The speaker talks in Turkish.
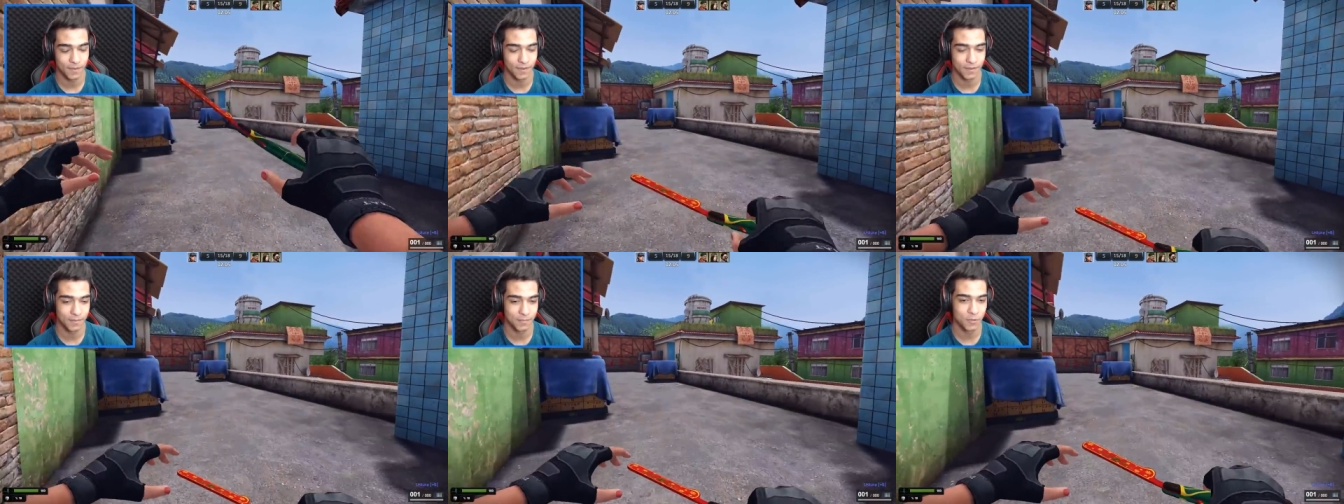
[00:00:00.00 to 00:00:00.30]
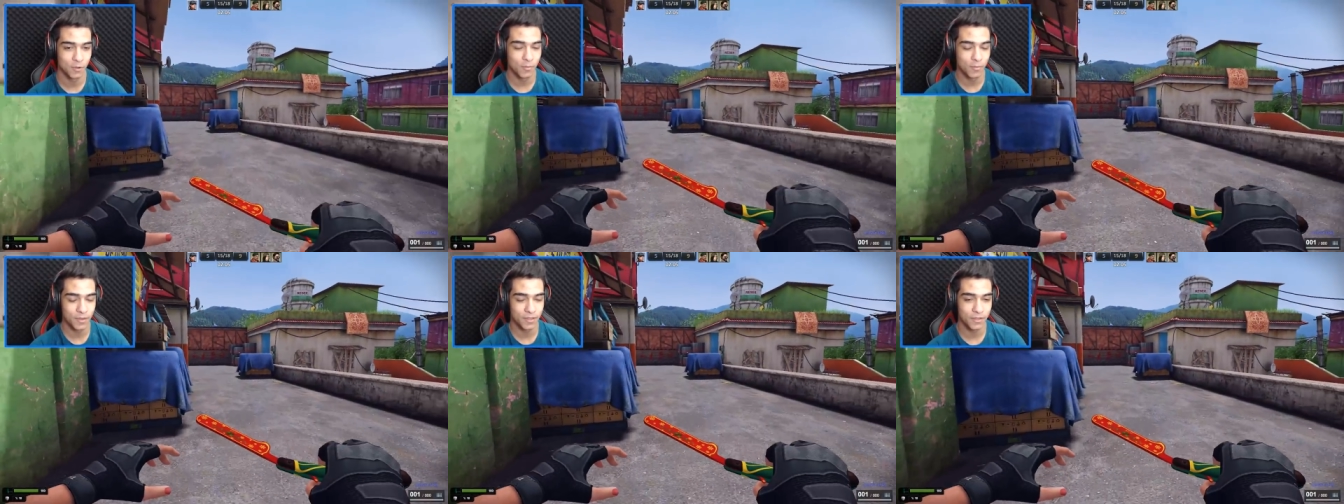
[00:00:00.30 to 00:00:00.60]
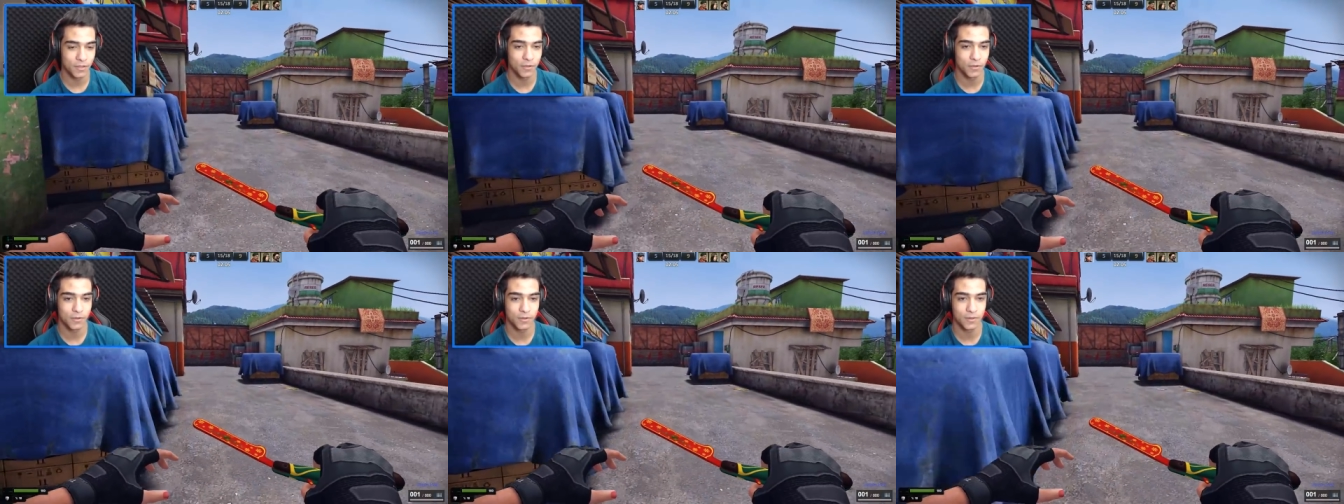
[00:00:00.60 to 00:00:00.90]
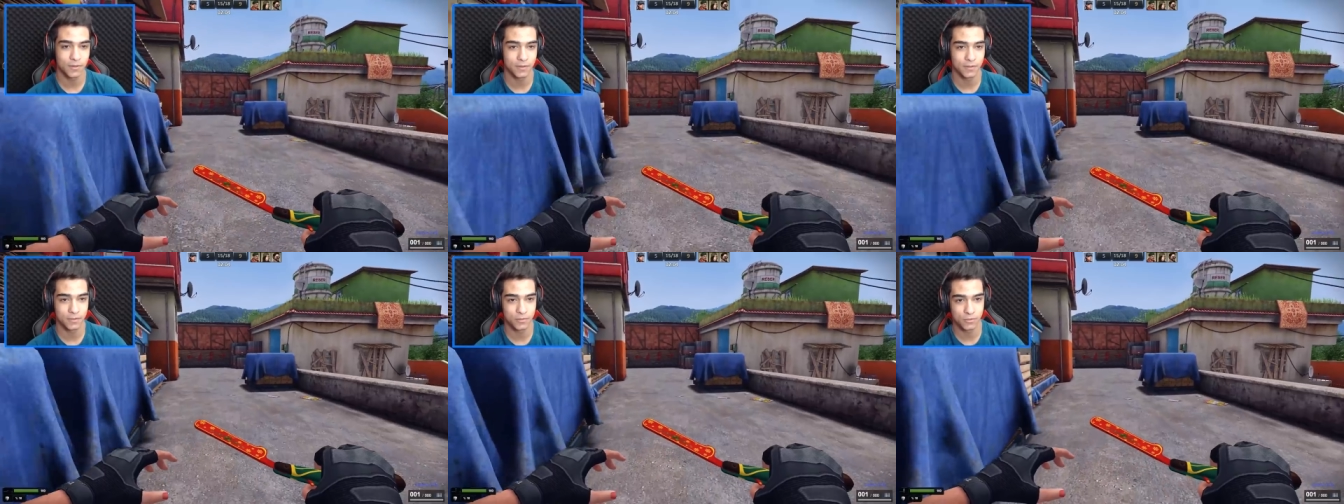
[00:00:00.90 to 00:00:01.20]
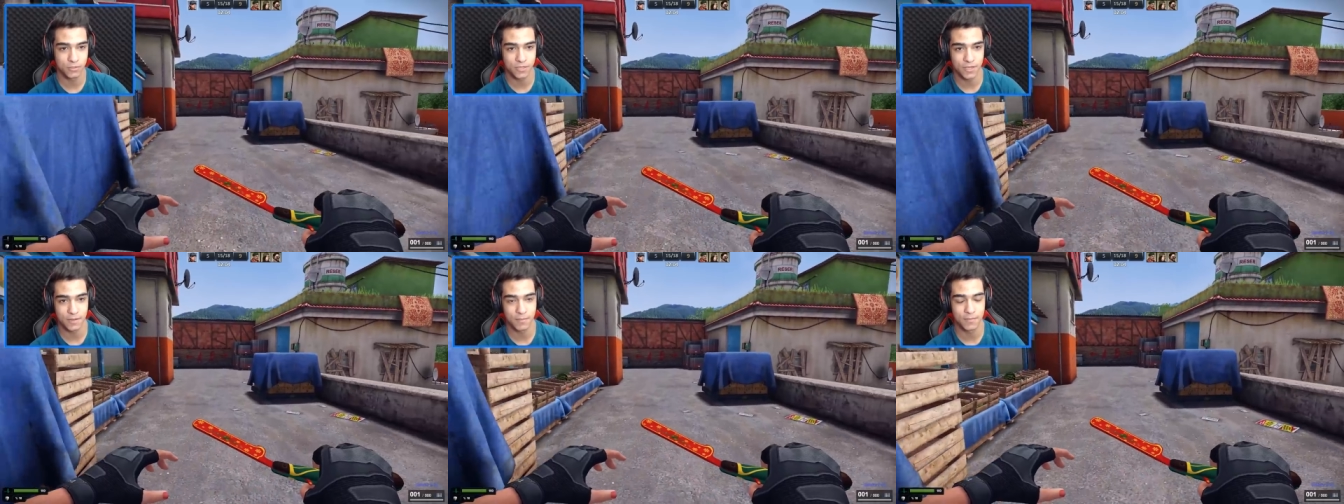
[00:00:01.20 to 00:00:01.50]
Bomba da yok.
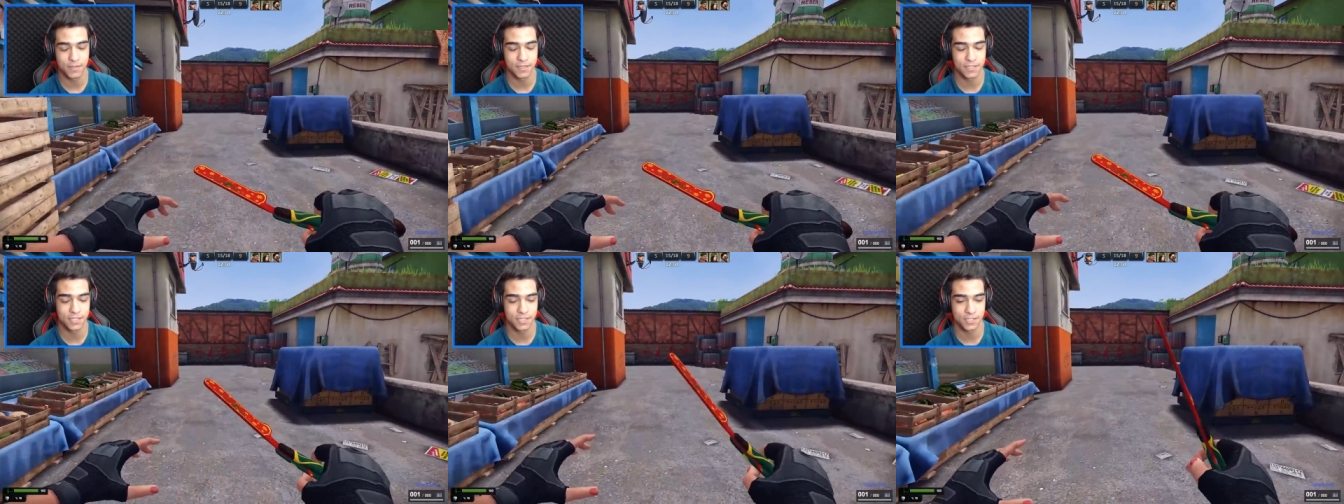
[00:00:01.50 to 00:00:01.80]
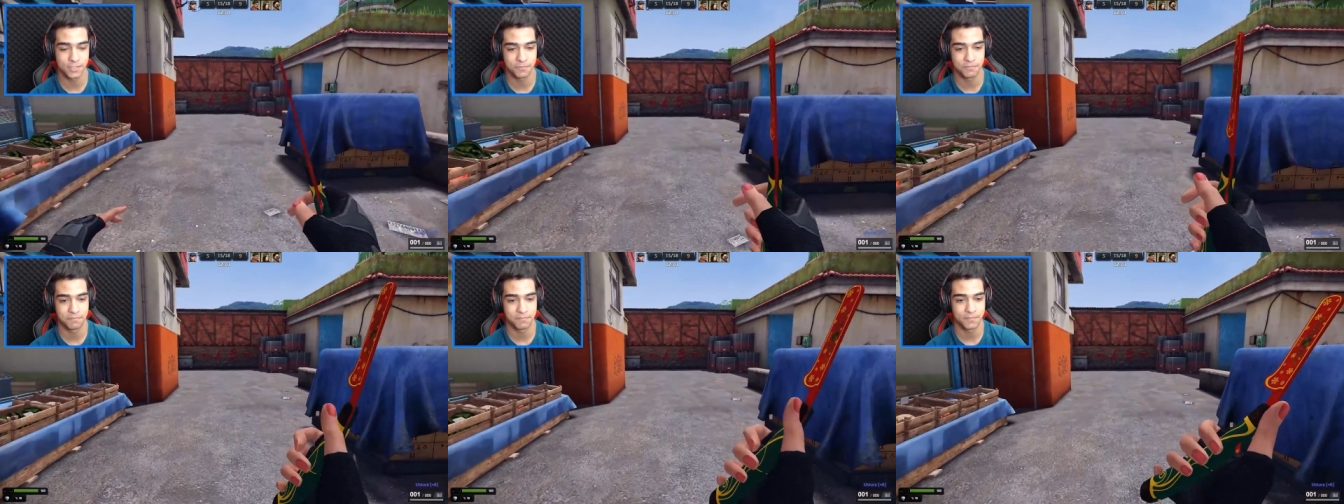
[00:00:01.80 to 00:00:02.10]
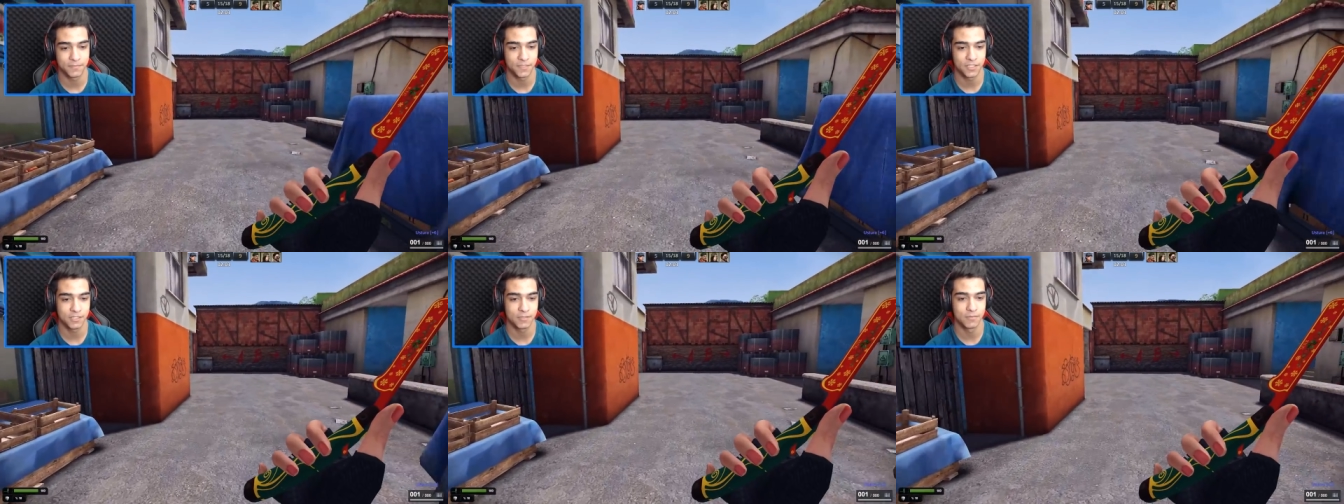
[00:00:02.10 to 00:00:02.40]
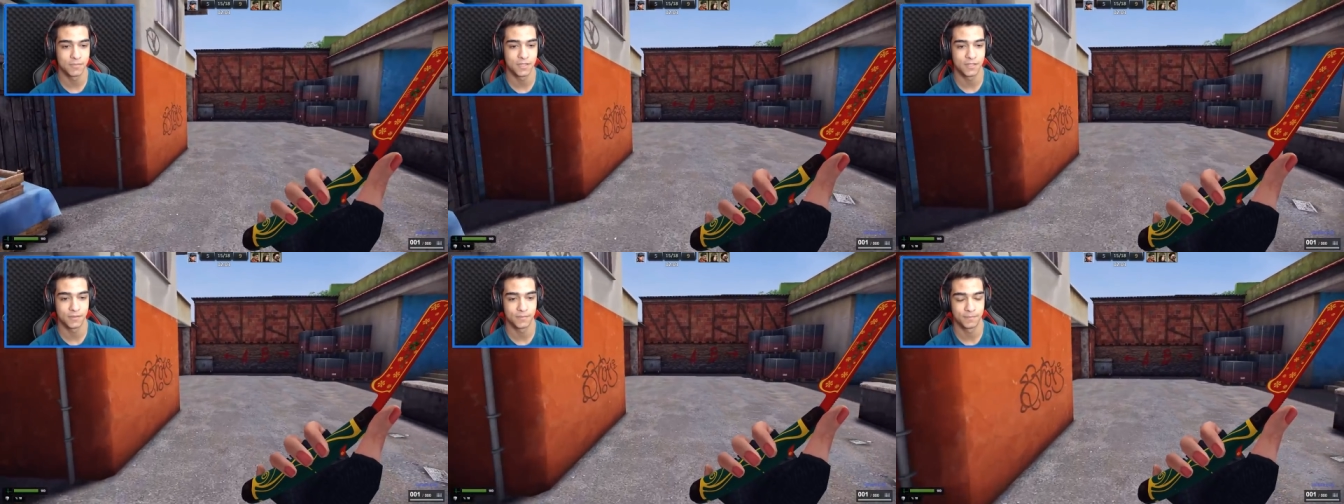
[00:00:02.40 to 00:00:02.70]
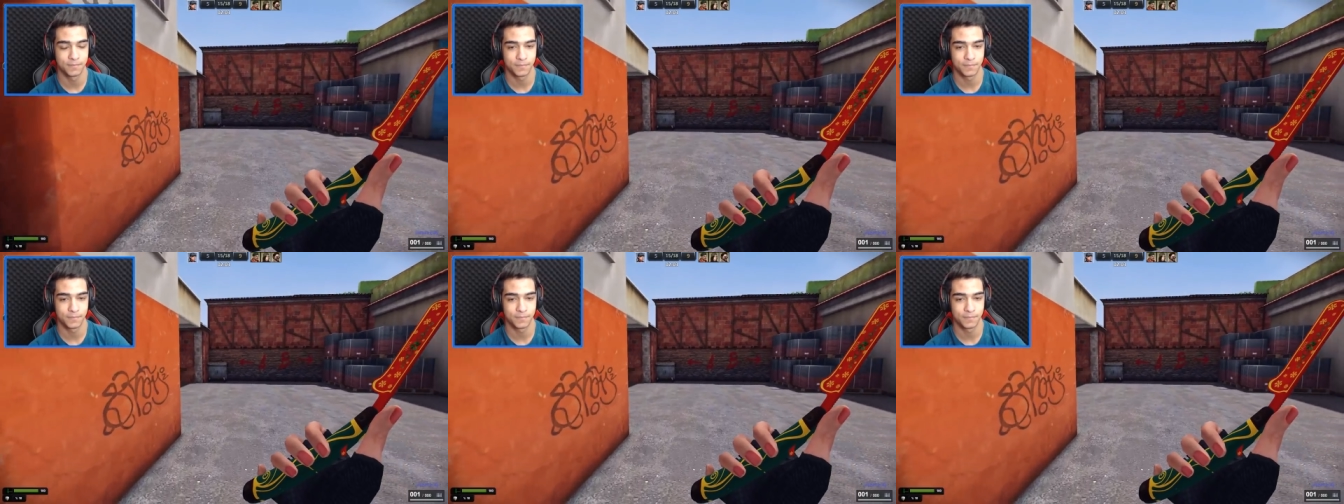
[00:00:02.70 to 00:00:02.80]
Güzel maç. Şimdi.